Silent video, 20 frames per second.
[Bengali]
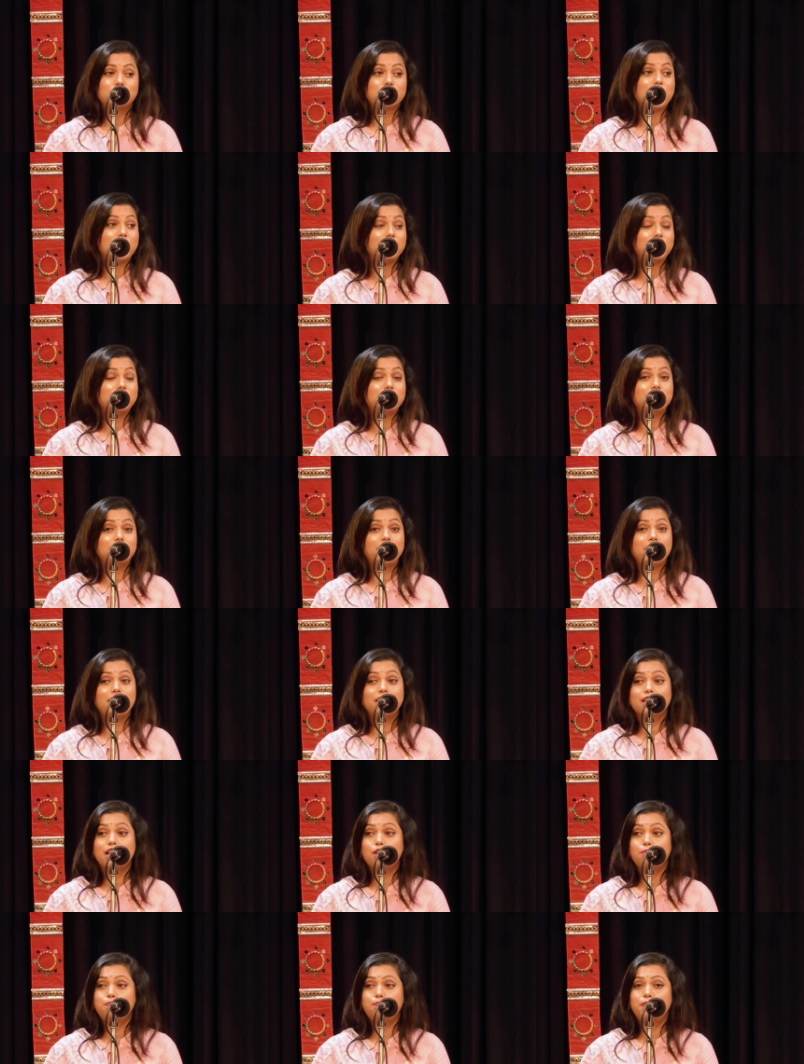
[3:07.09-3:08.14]
সাহিত্যে
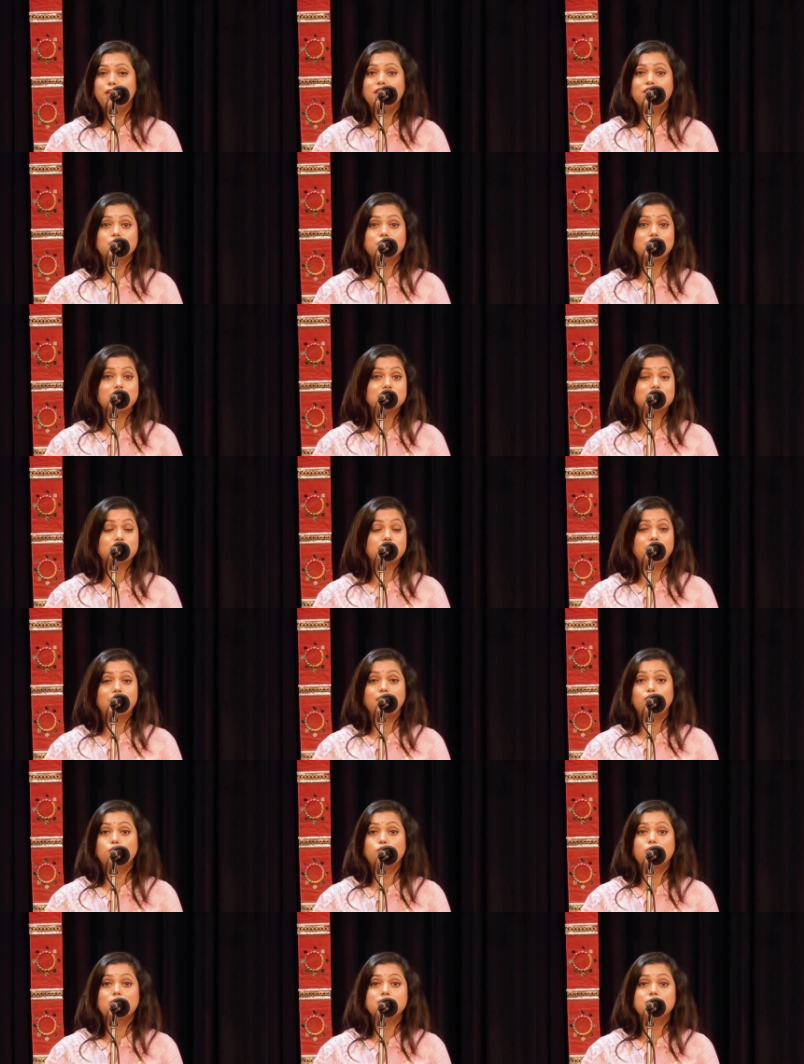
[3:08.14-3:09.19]
কাব্যে শাস্ত্রে
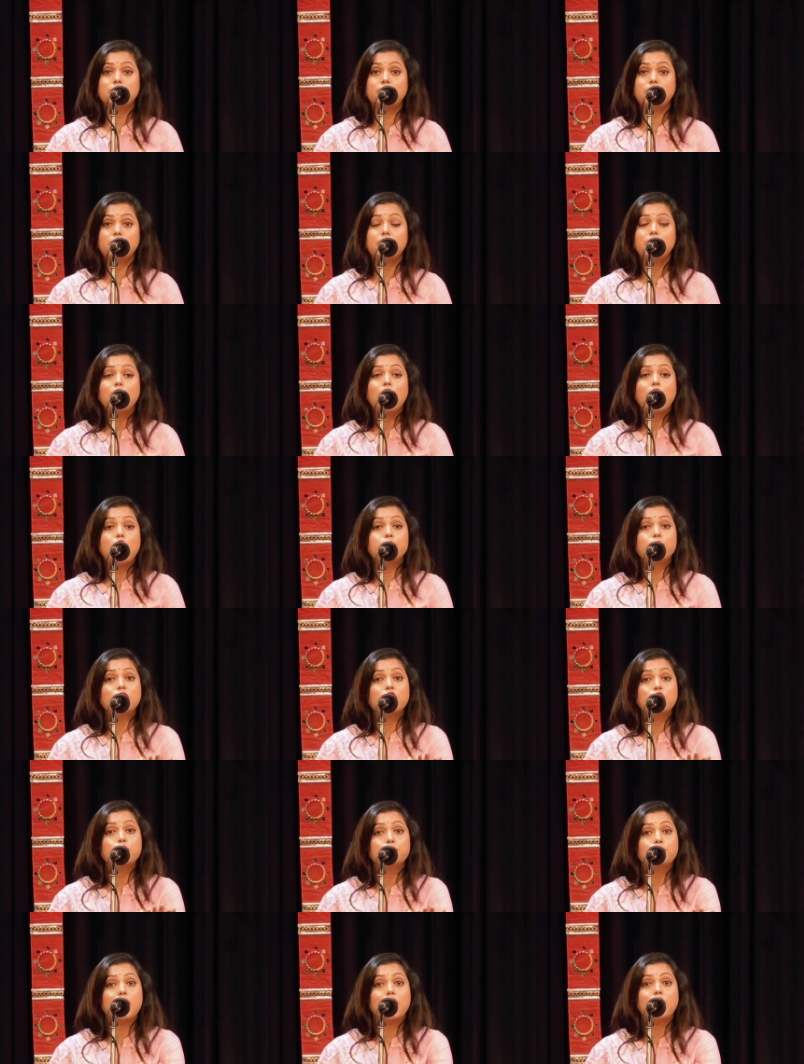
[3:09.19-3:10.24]
লোকাচারে
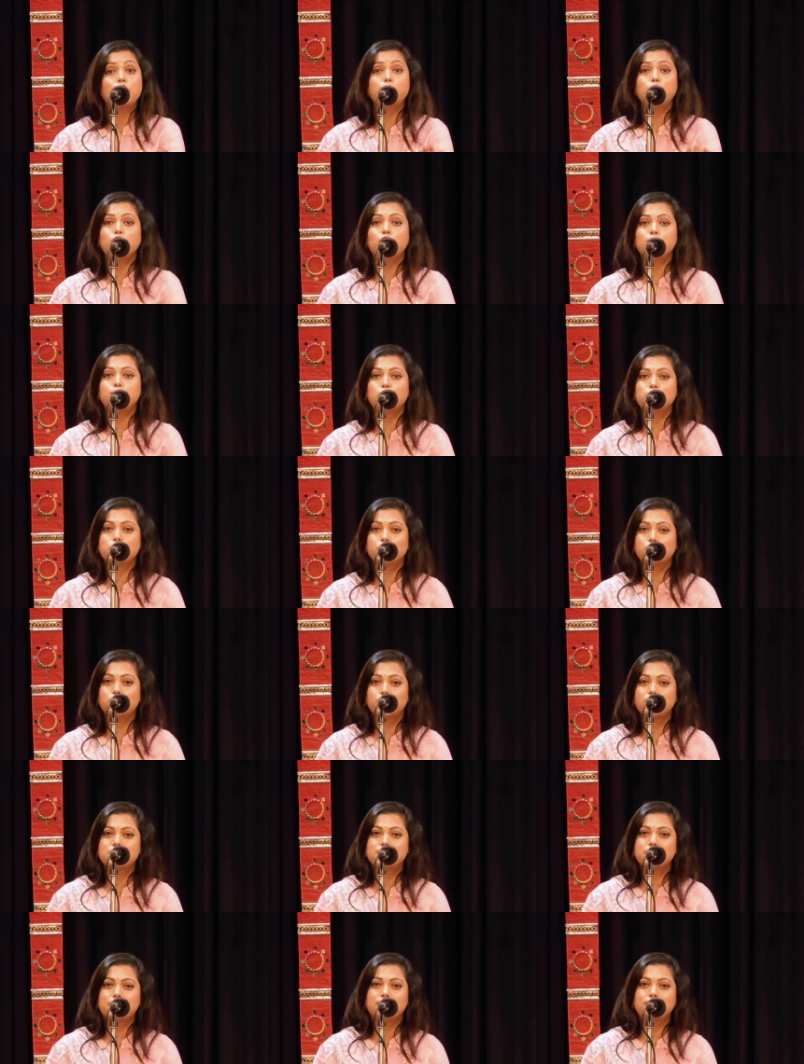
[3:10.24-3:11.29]
আমাকে মা বলে পুজো
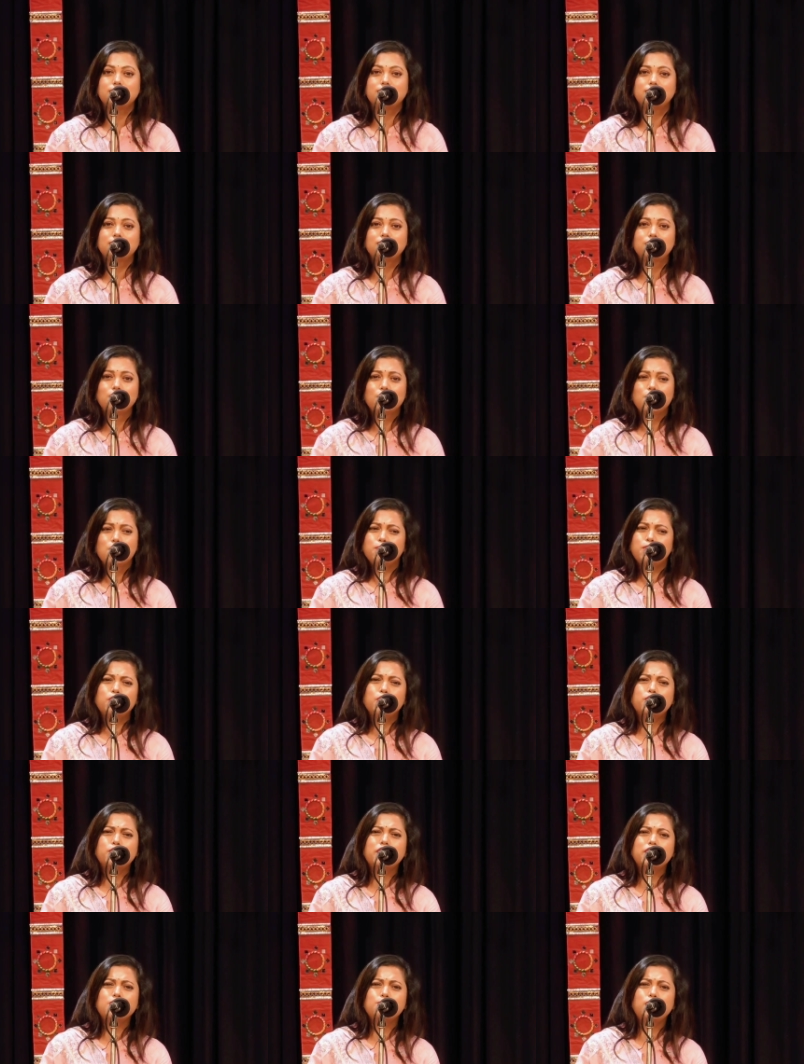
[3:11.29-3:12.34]
করেছেন
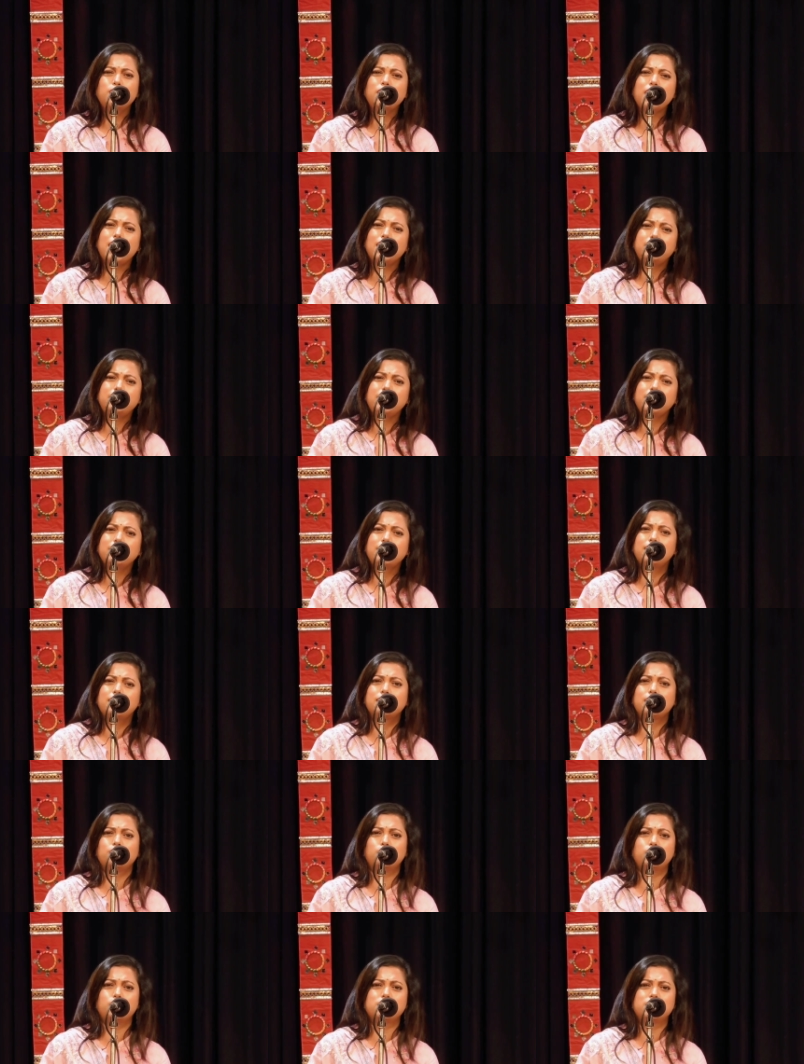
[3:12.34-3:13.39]
প্রকৃতি বলে
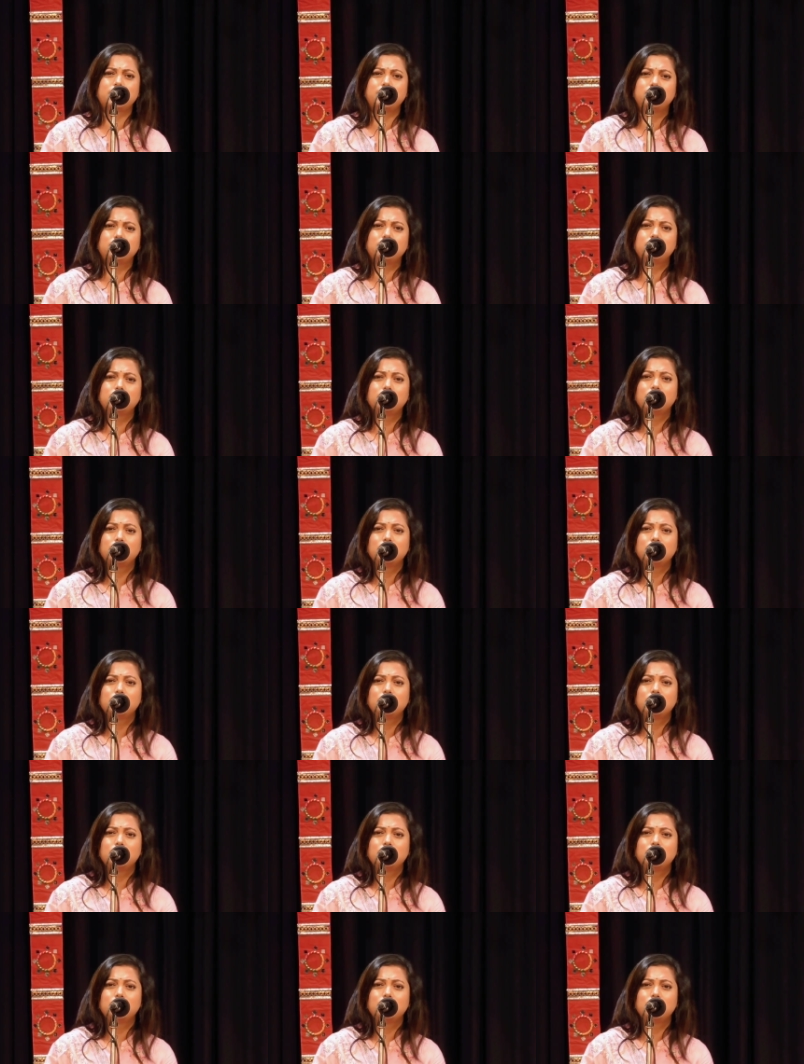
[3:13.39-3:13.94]
আদিক্ষেতা করেছেন